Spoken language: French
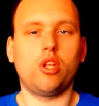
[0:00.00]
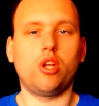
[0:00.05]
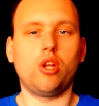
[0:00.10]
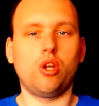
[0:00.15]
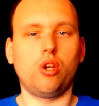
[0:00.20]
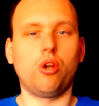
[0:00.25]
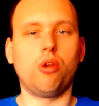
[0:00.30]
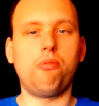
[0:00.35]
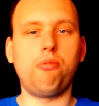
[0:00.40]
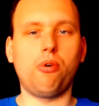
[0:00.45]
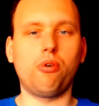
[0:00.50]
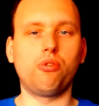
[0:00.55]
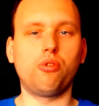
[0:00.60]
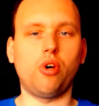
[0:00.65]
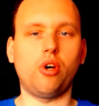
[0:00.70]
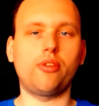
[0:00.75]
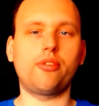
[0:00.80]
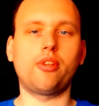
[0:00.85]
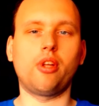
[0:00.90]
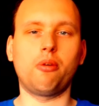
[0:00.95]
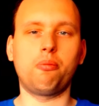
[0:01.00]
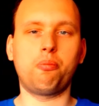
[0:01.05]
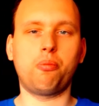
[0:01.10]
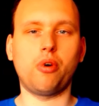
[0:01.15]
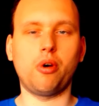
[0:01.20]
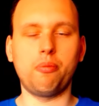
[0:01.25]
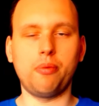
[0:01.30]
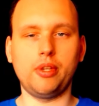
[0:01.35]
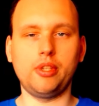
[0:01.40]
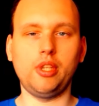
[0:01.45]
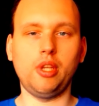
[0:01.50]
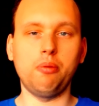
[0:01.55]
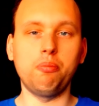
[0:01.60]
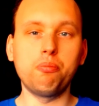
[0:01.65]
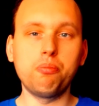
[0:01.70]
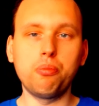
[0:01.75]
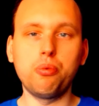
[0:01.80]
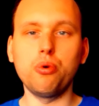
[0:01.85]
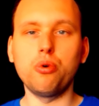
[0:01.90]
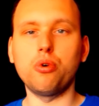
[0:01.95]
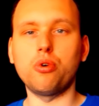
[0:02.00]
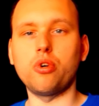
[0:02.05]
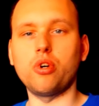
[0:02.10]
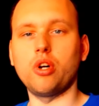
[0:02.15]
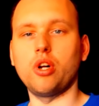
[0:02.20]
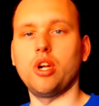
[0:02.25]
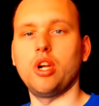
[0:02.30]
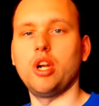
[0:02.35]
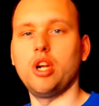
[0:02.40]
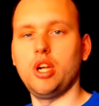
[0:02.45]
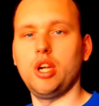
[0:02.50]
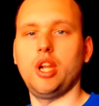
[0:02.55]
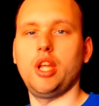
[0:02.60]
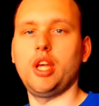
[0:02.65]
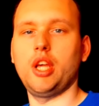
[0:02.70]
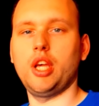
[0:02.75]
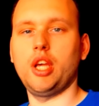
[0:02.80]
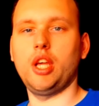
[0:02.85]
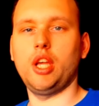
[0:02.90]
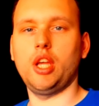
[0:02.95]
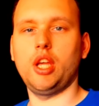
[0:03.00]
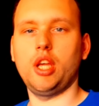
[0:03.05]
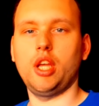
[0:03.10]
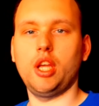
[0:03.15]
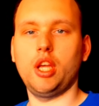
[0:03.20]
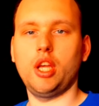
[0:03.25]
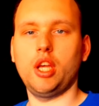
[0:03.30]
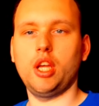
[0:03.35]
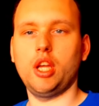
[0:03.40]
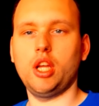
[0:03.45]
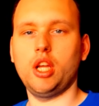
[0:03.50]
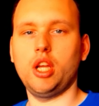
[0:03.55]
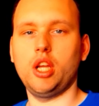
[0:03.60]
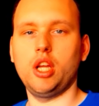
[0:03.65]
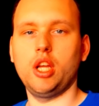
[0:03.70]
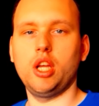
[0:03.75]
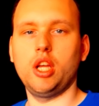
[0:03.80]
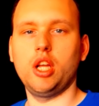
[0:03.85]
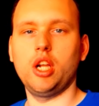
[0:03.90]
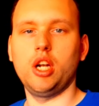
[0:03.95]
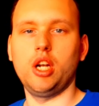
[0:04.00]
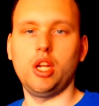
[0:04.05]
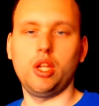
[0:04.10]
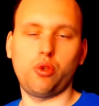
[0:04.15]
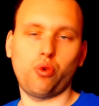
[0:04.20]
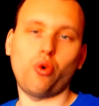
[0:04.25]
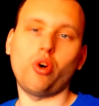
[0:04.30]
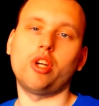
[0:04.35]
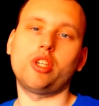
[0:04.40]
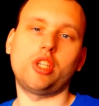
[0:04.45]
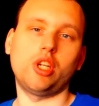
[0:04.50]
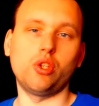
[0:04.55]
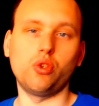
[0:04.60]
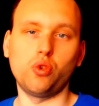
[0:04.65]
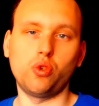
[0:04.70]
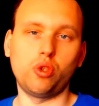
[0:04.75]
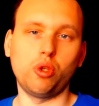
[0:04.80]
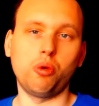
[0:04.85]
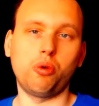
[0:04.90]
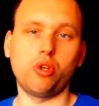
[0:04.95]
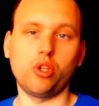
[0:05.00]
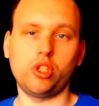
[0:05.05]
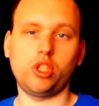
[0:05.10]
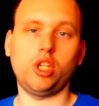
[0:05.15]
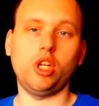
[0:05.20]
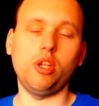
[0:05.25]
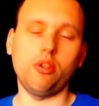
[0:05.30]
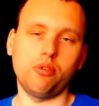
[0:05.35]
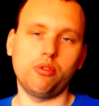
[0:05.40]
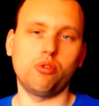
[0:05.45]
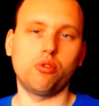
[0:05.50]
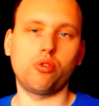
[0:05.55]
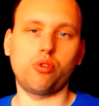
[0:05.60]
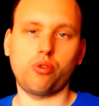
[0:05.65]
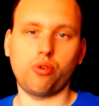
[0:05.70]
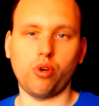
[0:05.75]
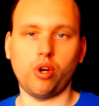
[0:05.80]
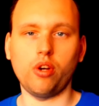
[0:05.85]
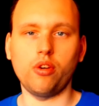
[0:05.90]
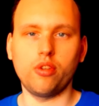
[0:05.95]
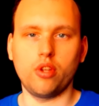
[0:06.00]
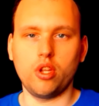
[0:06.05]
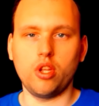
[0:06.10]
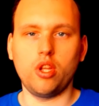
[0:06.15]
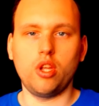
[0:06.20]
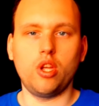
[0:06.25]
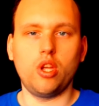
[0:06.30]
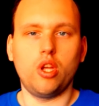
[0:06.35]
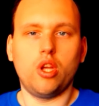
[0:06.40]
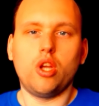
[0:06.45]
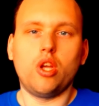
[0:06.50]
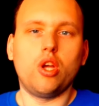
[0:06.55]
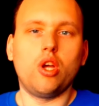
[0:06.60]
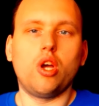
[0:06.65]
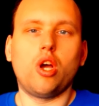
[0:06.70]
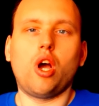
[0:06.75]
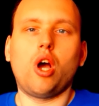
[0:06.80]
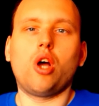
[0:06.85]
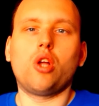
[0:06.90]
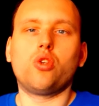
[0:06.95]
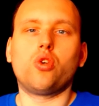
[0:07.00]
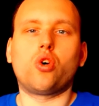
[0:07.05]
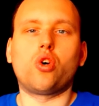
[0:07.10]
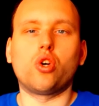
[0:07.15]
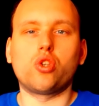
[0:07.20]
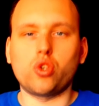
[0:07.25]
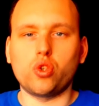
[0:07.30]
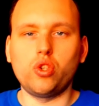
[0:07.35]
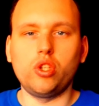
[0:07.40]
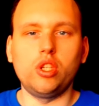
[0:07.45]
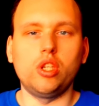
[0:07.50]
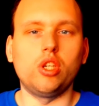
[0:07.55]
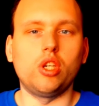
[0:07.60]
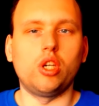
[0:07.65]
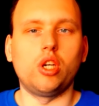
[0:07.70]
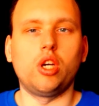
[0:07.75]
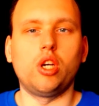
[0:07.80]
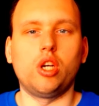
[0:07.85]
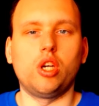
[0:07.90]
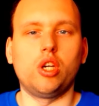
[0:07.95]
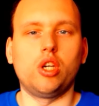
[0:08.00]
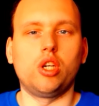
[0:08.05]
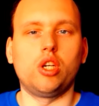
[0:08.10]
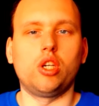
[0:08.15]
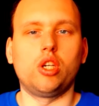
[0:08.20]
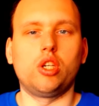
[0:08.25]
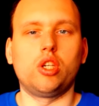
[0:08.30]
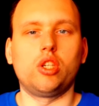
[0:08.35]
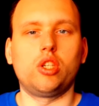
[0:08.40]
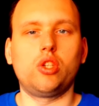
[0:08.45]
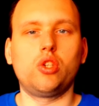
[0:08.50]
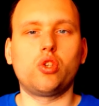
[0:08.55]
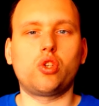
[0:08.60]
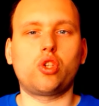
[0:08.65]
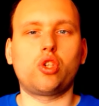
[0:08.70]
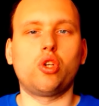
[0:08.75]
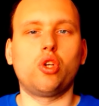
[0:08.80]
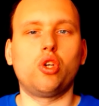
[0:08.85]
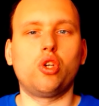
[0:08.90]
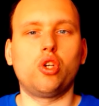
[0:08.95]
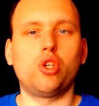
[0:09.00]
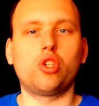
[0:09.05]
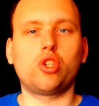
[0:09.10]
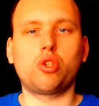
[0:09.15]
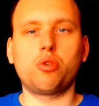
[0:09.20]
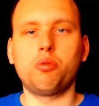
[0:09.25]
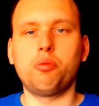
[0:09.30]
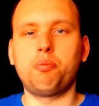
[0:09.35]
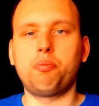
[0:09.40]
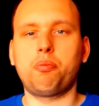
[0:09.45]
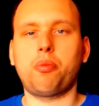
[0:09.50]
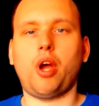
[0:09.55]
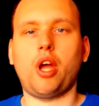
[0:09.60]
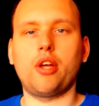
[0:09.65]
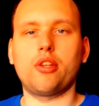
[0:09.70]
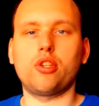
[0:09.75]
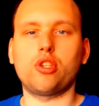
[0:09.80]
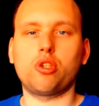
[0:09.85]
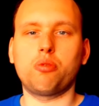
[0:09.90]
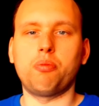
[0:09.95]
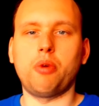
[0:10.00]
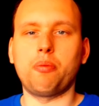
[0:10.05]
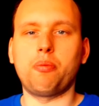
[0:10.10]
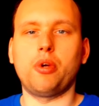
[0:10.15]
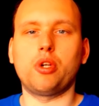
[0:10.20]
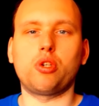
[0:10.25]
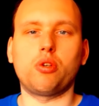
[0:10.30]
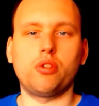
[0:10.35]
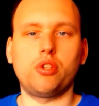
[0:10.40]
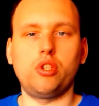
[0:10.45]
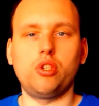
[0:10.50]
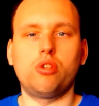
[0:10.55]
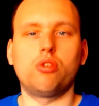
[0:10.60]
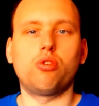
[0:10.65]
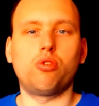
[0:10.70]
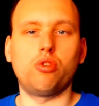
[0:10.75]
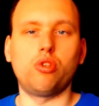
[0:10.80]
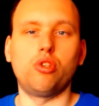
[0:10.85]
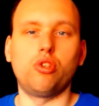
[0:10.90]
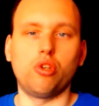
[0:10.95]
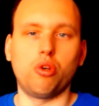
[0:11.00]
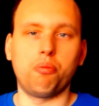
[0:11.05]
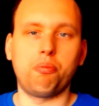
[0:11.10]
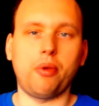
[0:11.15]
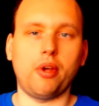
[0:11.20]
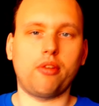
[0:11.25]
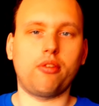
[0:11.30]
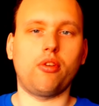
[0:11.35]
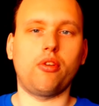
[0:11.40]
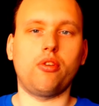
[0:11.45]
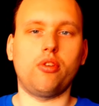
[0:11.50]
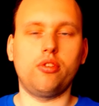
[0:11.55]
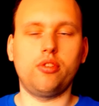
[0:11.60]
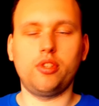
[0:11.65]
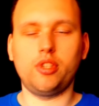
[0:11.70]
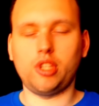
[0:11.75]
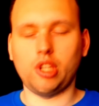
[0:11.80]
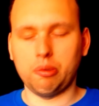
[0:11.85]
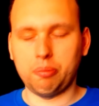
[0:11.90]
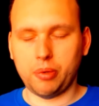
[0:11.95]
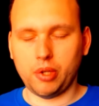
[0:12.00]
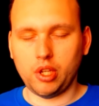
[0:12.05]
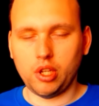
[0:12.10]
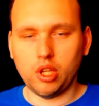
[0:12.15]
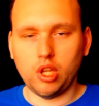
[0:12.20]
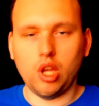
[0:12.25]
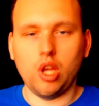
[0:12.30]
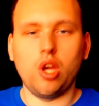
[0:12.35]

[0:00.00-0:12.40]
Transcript: Le fond noir, ça pourrait m'aider pour les, les trois chaînes YouTube que j'ai. Donc quoi. Donc aujourd'hui, donc je, me présente, je m'appelle Gentil, je suis une personne handicapée.